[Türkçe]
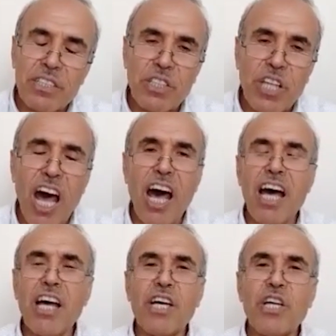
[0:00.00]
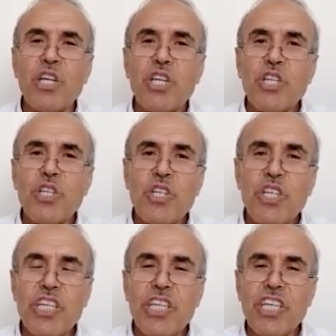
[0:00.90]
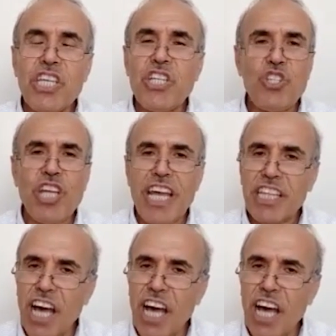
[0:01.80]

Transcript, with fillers: daha ince,